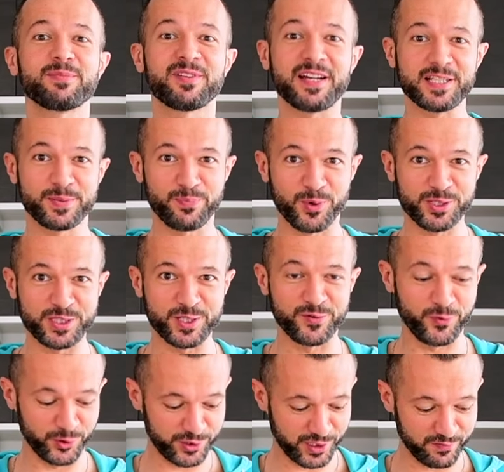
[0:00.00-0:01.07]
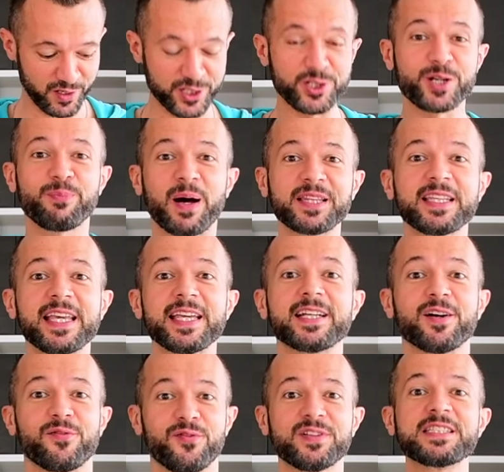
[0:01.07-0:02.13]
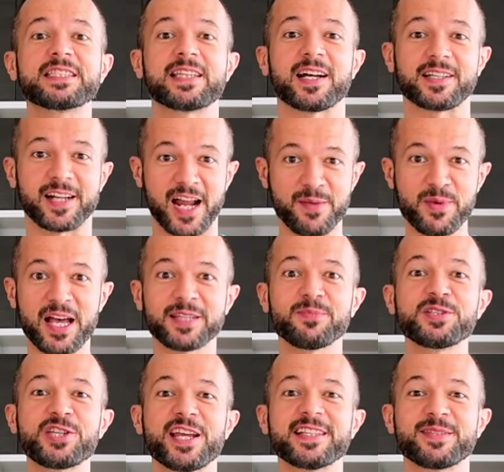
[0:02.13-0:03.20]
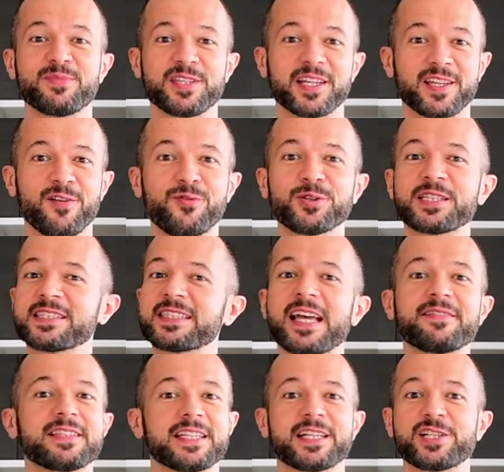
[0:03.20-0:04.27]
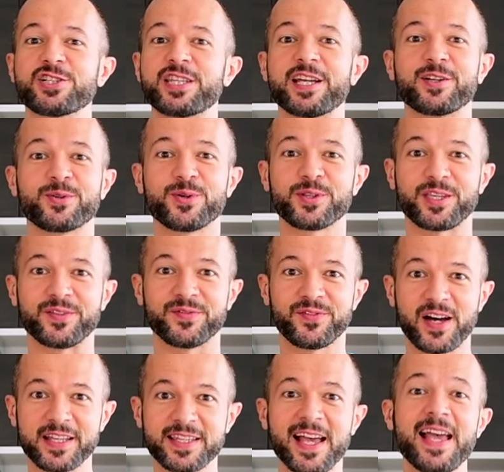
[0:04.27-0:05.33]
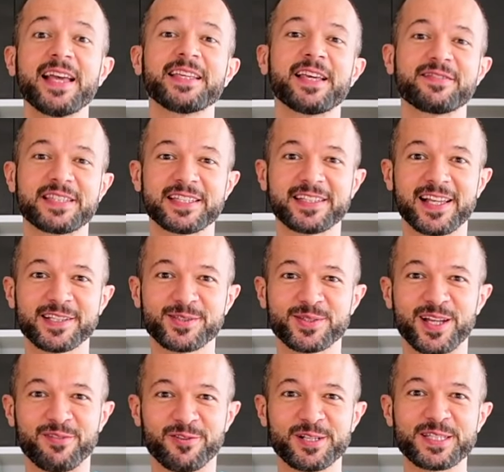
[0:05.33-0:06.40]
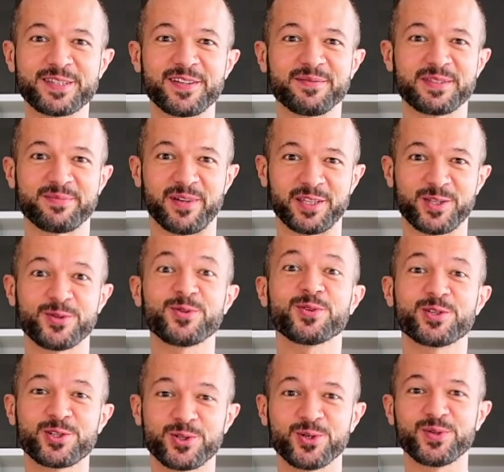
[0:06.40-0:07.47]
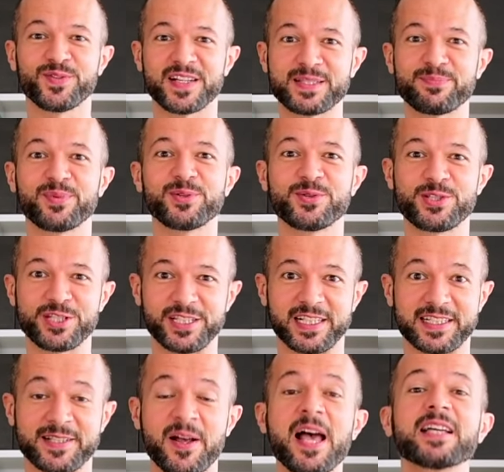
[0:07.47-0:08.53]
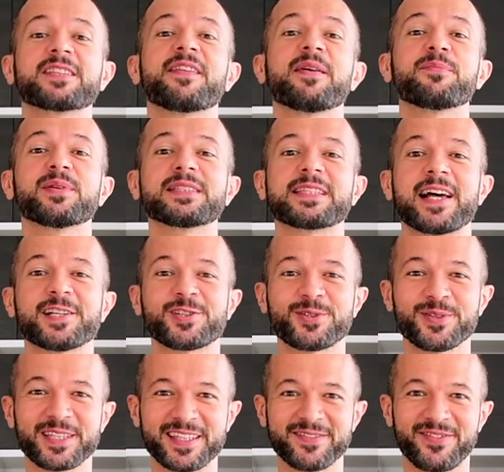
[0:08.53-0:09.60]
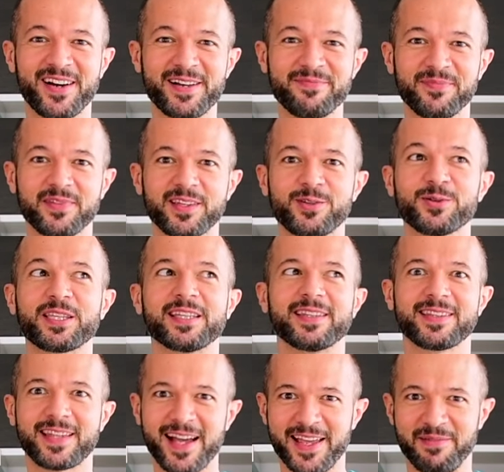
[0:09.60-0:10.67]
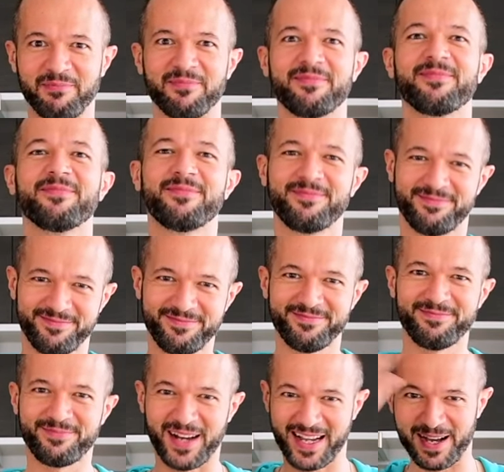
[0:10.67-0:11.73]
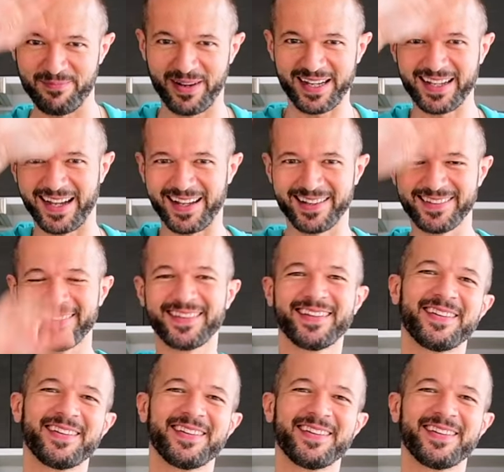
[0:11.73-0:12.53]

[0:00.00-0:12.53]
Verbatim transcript: Не забывайте постить фотки ваших панкейков в инстаграме, отмечайте меня на фото, ставьте хэштег CookingFan, я всегда с удовольствием смотрю, что у вас получилось. С вами был Саша Кукинфан, Кукинтай. Пока-пока!